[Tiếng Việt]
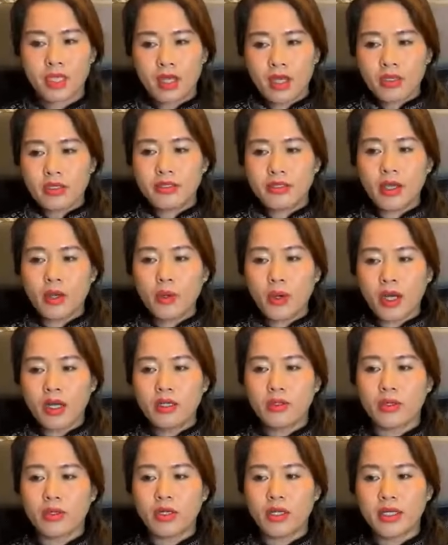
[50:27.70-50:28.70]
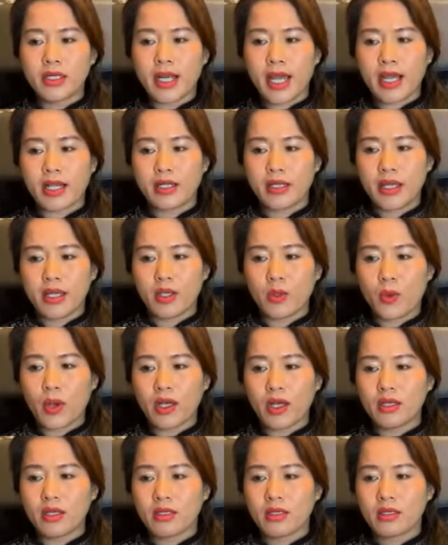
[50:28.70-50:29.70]
Dấu ấn của nó nặng nề
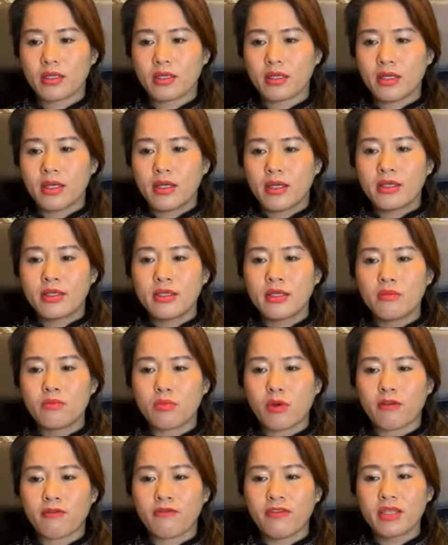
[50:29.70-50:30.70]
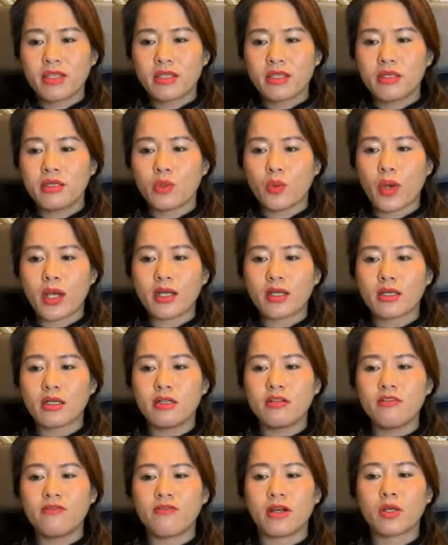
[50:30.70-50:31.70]
quá, nhưng một vết thương quá khứ
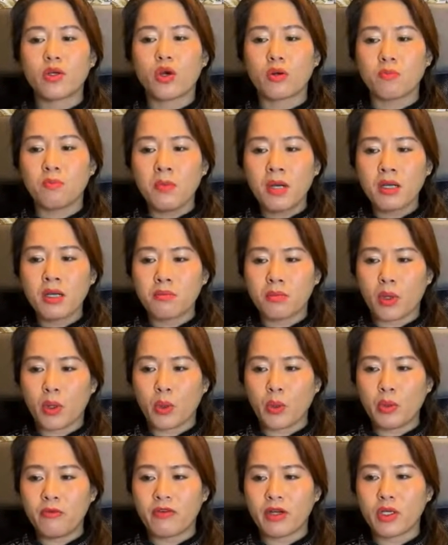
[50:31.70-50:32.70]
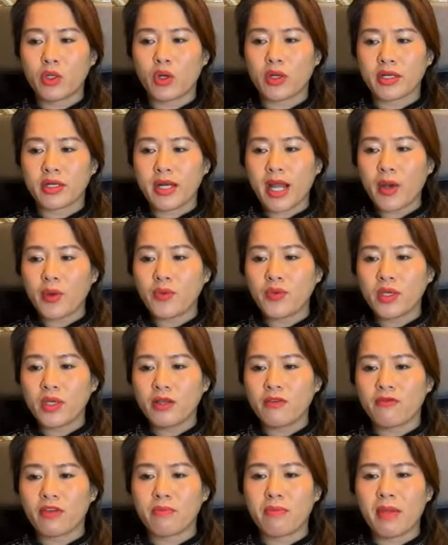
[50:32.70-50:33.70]
vẫn còn mưng mủ, vẫn còn đau nhất
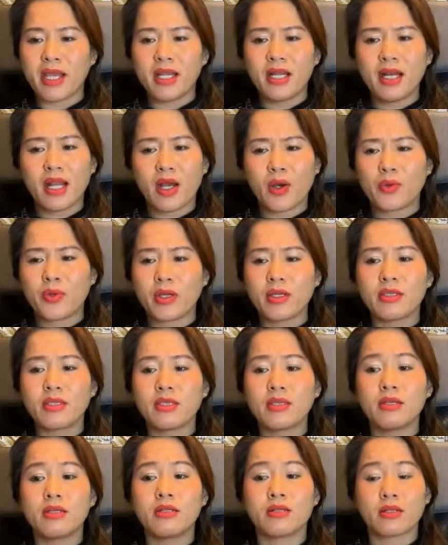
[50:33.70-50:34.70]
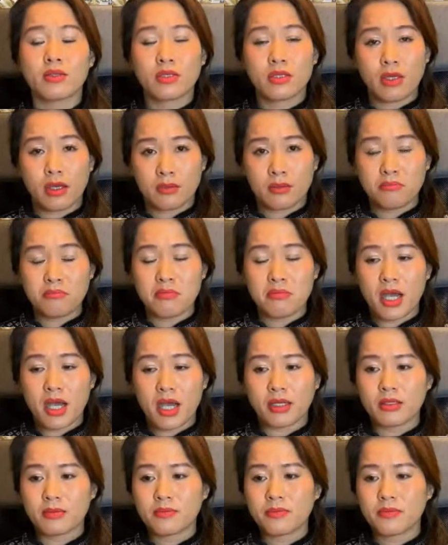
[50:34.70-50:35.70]
vì bấy lâu nó chưa được chẩn bệnh.
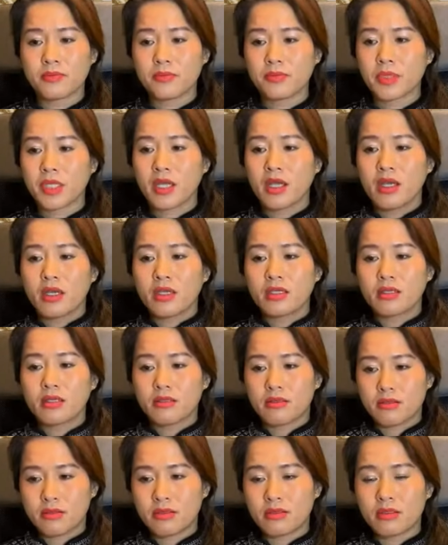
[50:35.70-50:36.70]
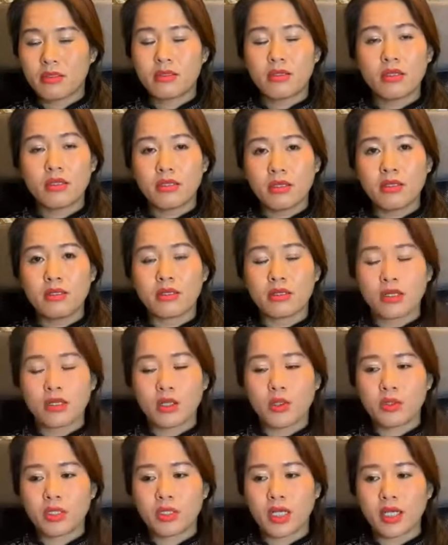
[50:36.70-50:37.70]
Nó chưa được điều
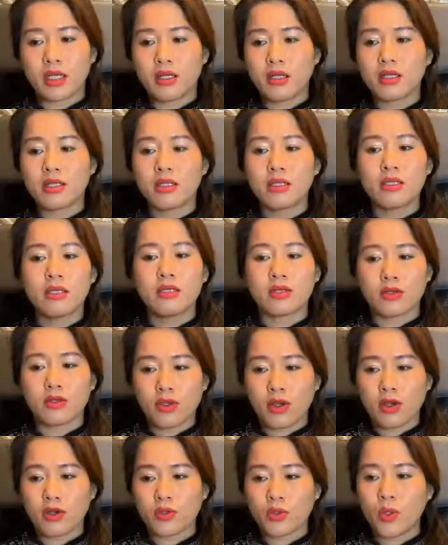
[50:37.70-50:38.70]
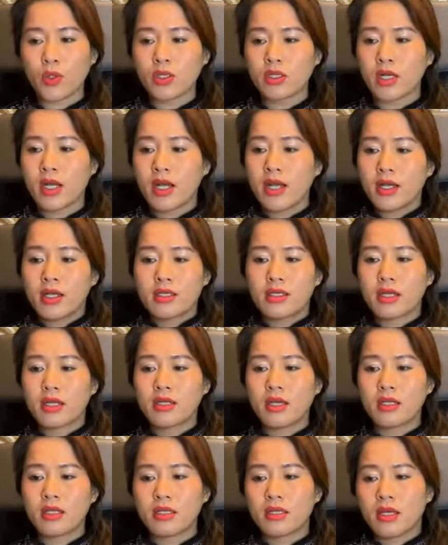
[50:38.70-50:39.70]
trị, nó chưa được cho thuốc, cho
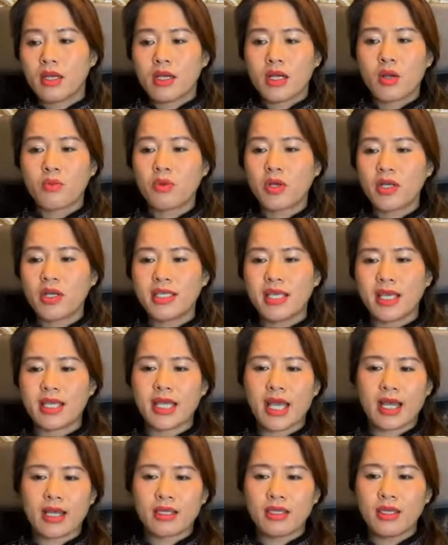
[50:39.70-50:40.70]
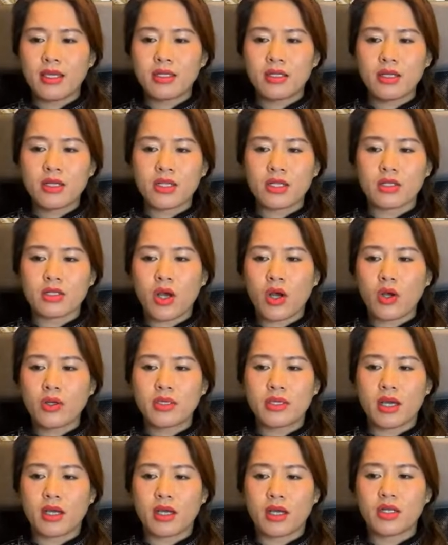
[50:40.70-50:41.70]
nên không có gì ngạc nhiên trước sự đón
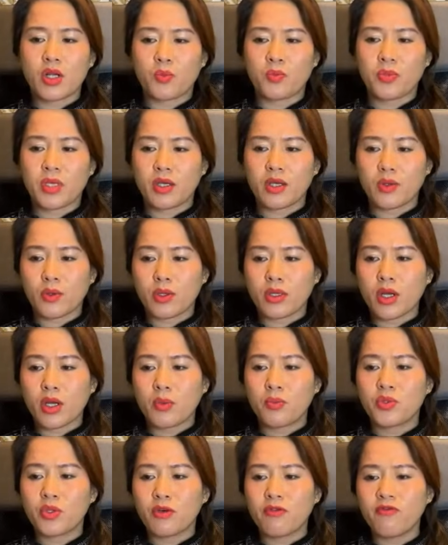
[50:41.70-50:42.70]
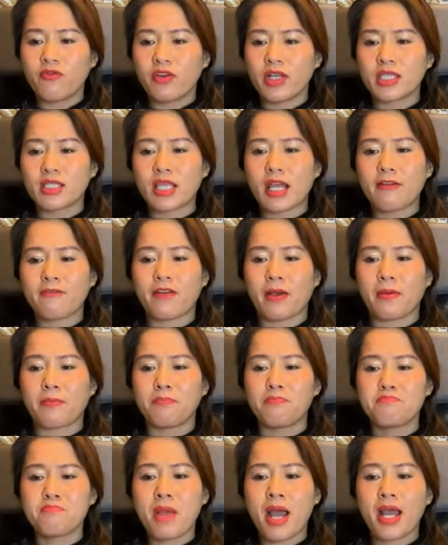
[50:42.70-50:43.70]
nhận nồng nhiệt của công chúng với tác phẩm
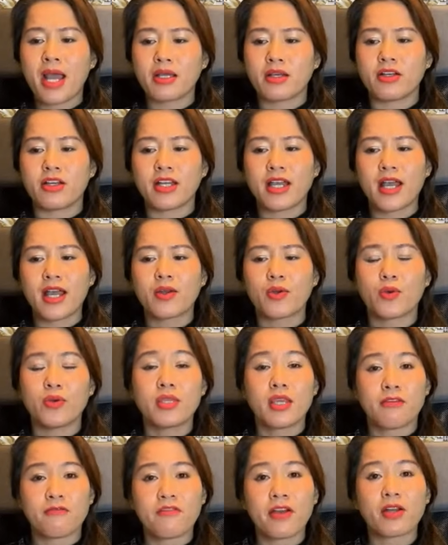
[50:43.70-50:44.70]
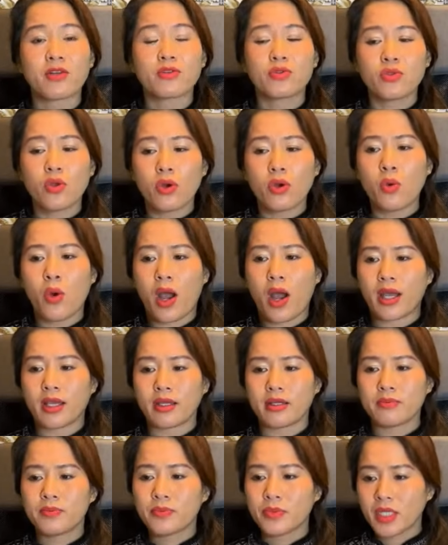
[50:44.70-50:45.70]
Ba người khác của nhà văn Tô Hoài.
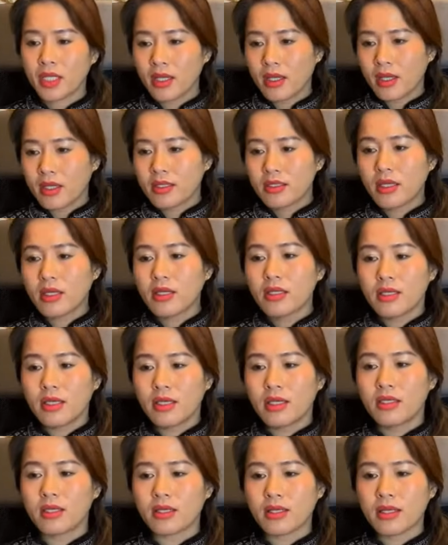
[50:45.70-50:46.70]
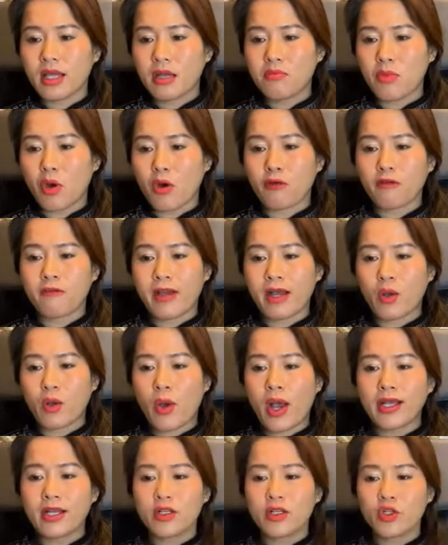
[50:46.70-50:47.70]
Tất nhiên những cán bộ văn
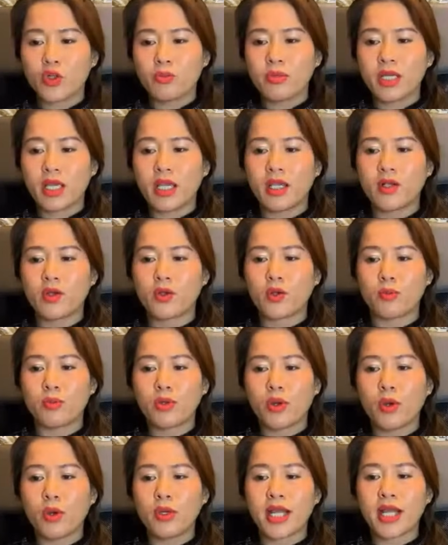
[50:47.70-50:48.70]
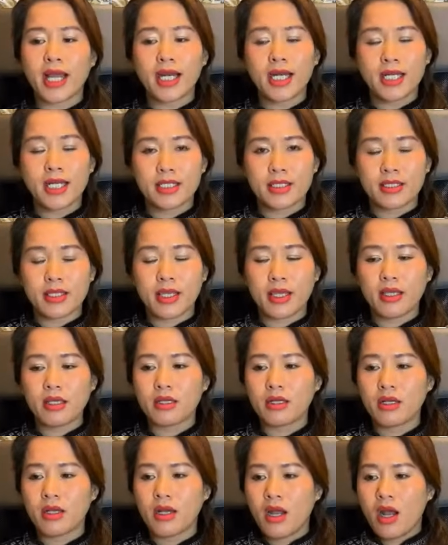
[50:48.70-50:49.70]
hóa trung kiên cũng cố gắng lên tiếng.
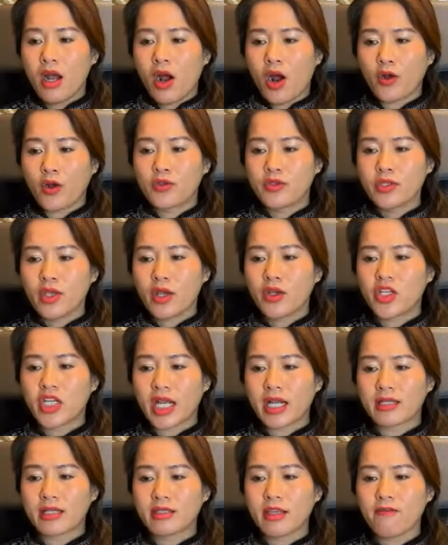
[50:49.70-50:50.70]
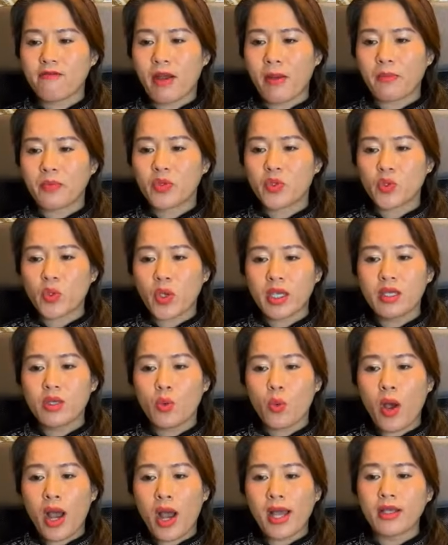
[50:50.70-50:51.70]
Họ cho rằng tác phẩm xoáy
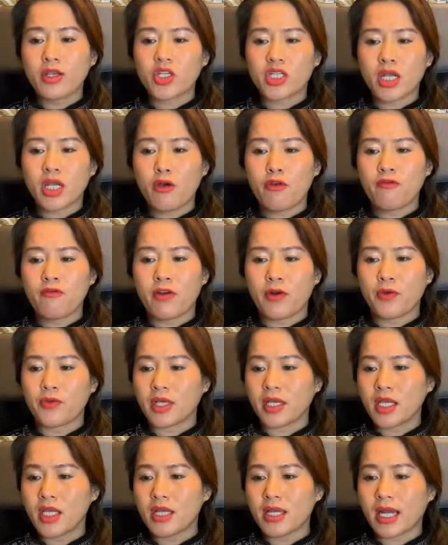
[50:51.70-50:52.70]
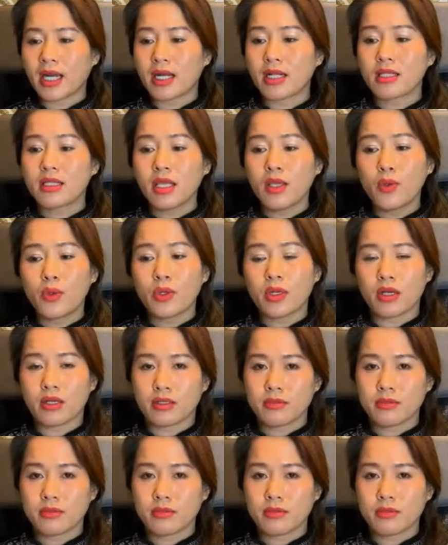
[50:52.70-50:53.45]
quá sâu vào những khía cạnh tiêu cực.